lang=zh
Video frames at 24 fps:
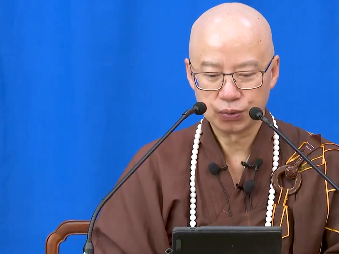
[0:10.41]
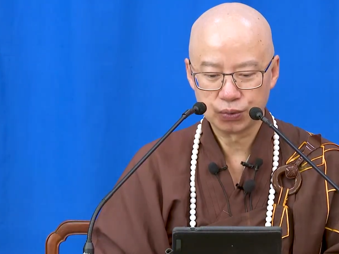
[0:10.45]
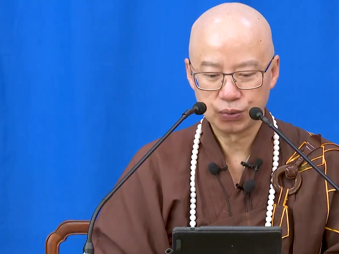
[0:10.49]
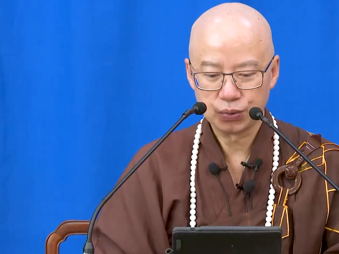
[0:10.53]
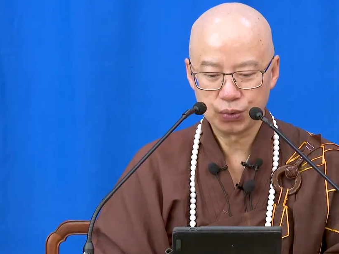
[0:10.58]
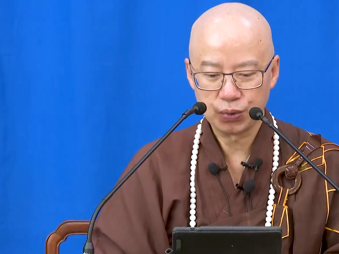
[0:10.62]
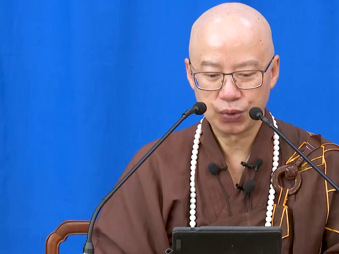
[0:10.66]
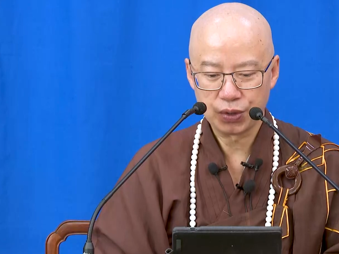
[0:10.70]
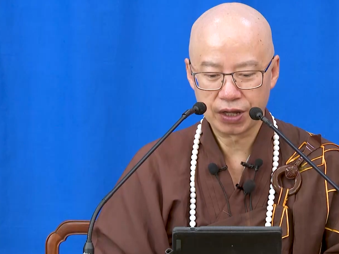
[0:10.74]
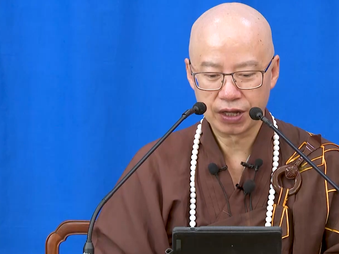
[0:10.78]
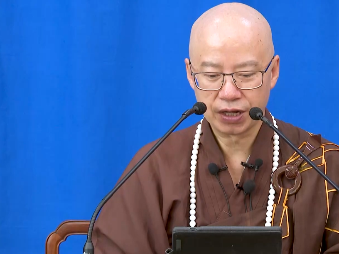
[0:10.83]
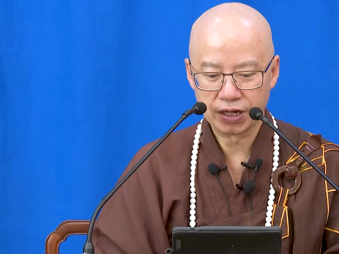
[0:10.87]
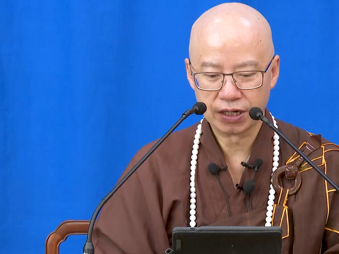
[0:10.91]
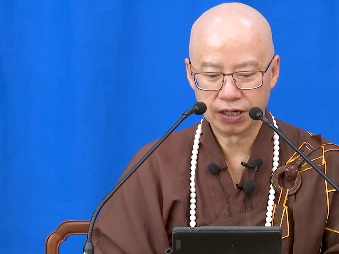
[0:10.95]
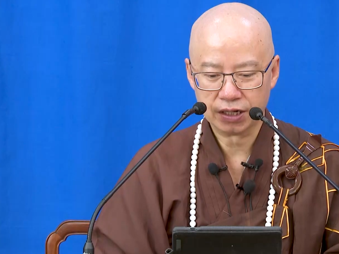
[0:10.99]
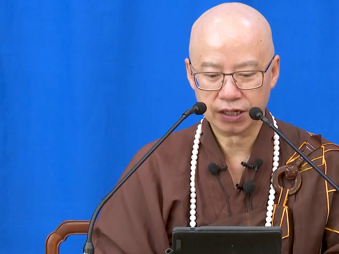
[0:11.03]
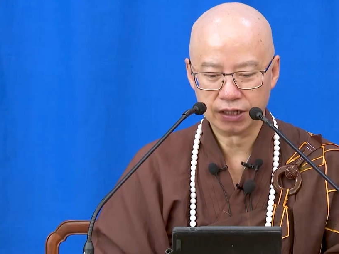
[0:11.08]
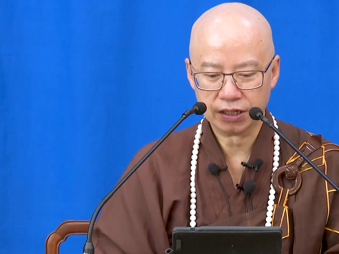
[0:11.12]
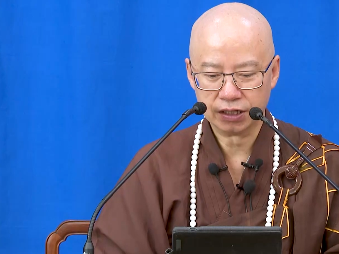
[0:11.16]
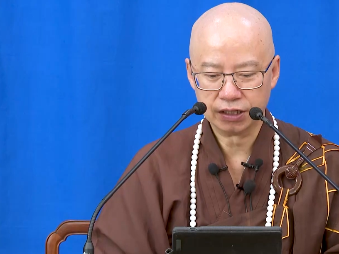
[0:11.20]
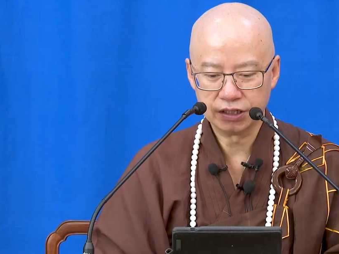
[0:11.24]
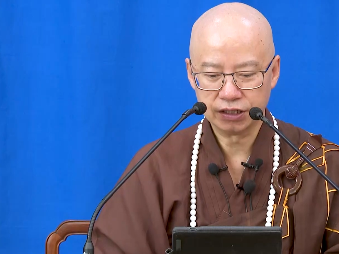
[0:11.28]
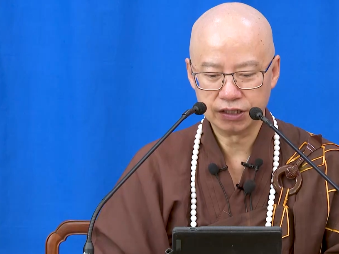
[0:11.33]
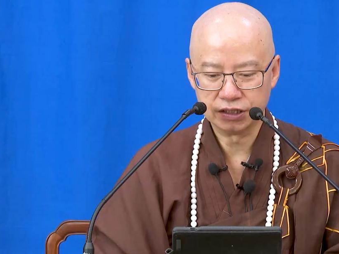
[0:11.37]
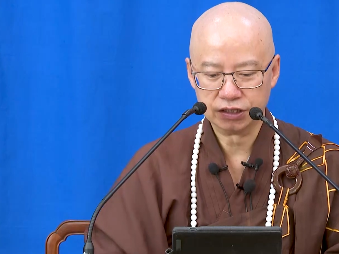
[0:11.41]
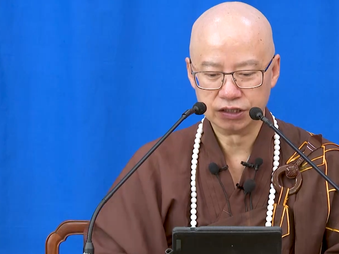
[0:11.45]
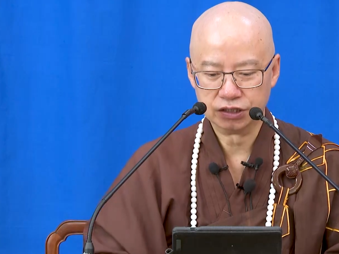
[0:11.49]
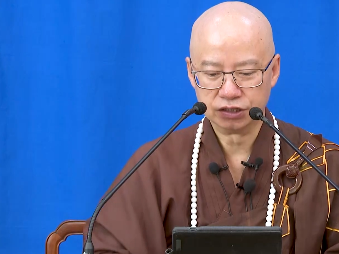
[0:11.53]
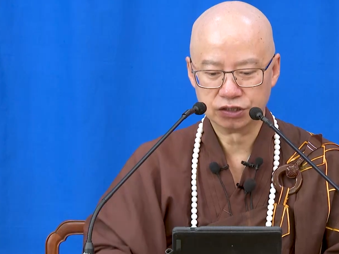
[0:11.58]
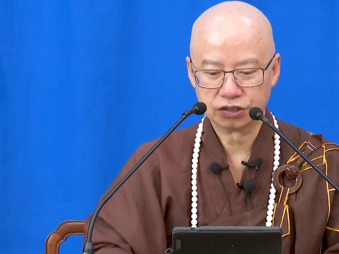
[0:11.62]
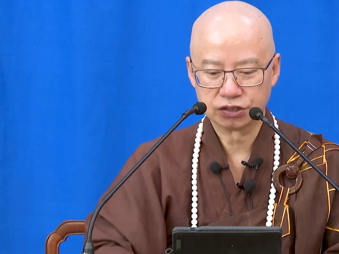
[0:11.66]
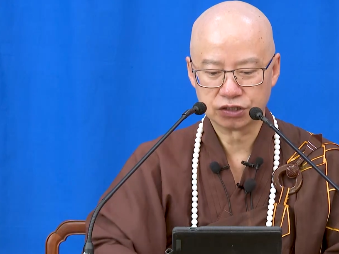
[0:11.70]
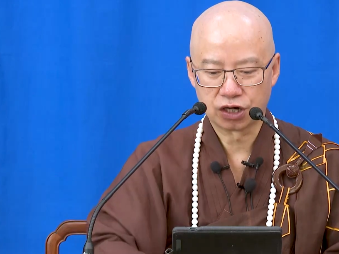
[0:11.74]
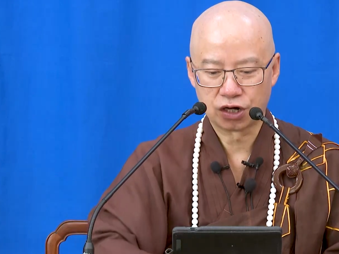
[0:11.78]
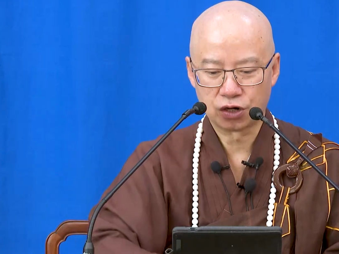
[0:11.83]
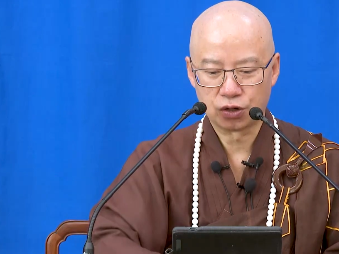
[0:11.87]
愿力
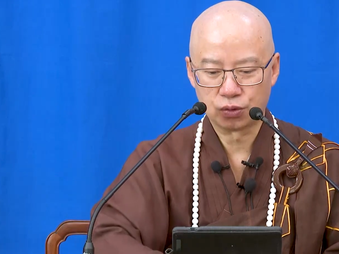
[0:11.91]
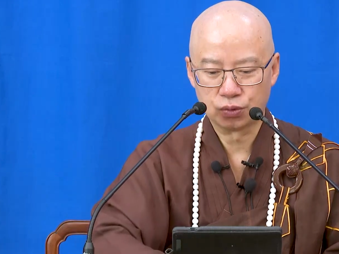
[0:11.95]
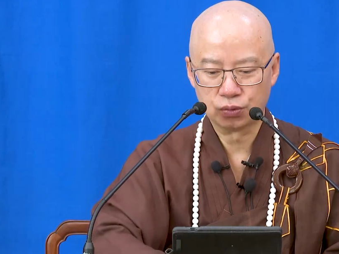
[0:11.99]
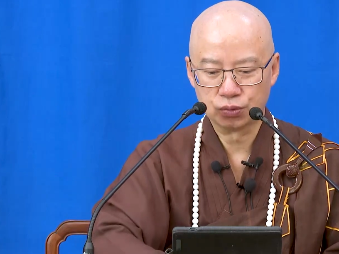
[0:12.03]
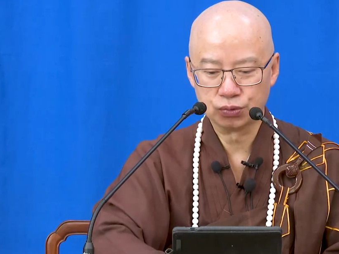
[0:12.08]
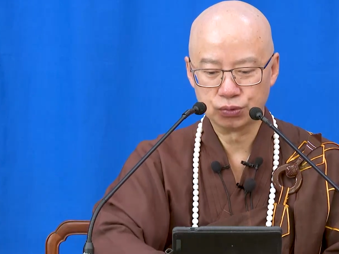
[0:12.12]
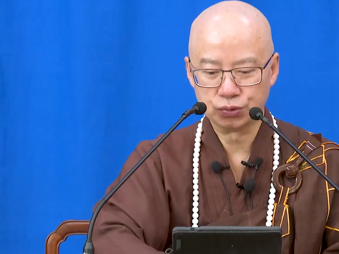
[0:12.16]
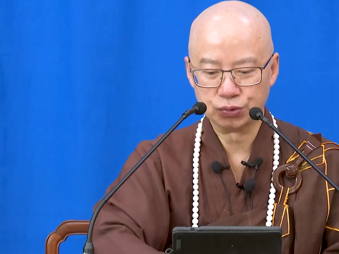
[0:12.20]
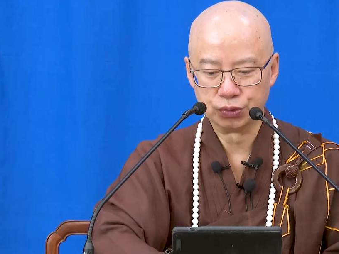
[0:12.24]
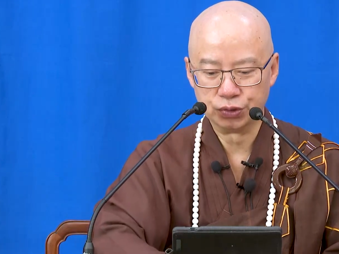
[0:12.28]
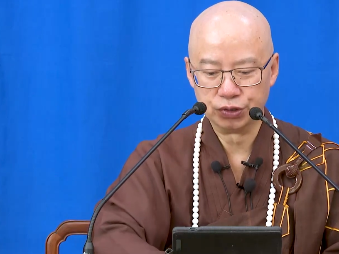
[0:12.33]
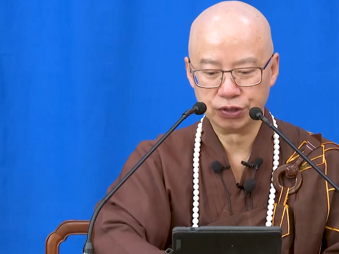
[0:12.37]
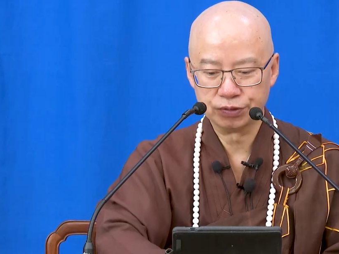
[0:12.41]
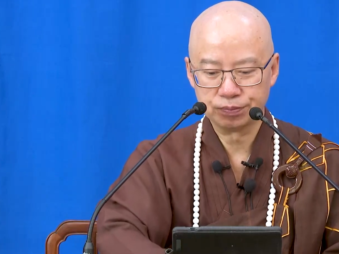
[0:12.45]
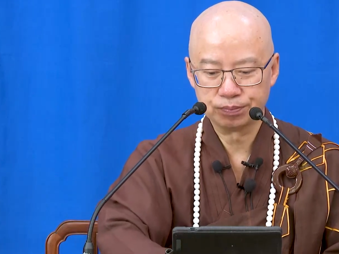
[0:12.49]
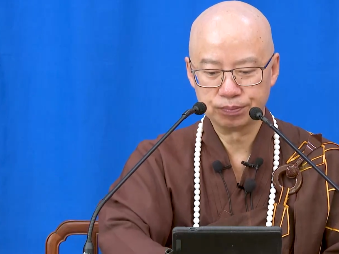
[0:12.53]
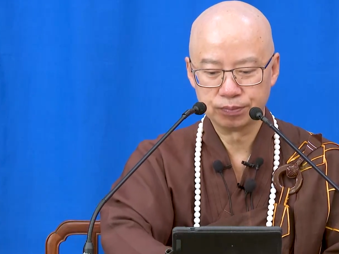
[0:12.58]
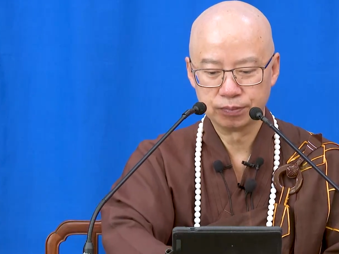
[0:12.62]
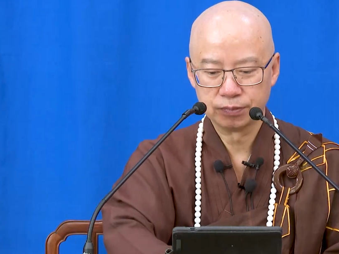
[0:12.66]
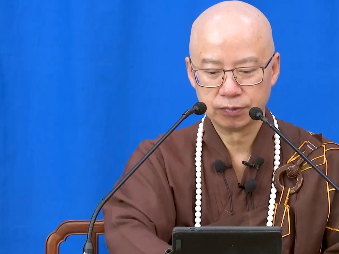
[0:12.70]
超绝，